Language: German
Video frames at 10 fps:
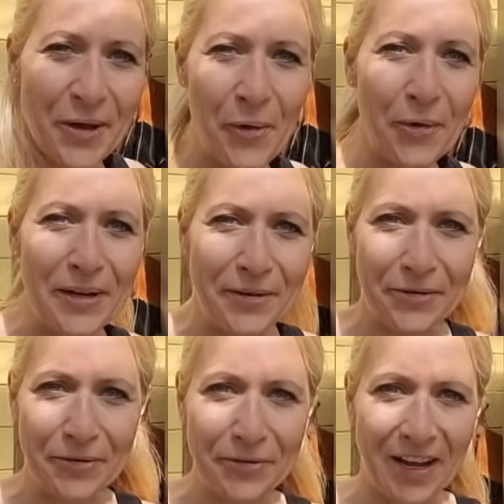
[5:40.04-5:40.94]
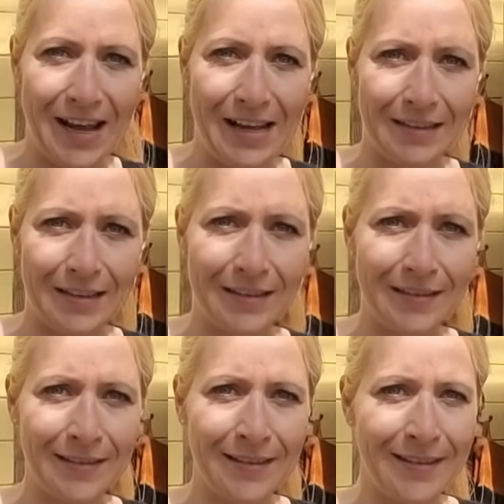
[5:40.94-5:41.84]
105 Grad.
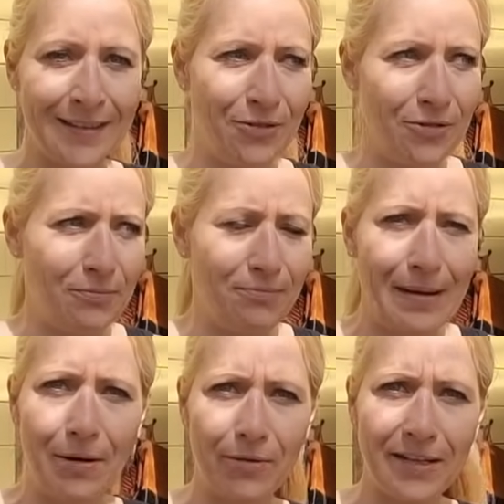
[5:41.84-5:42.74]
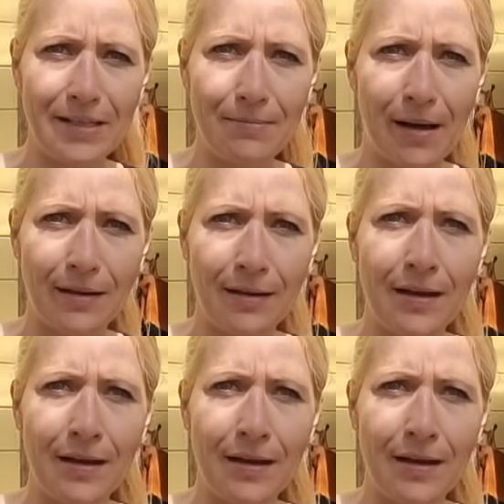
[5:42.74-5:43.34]
Und mehr brauchen wir jetzt nicht machen, ne?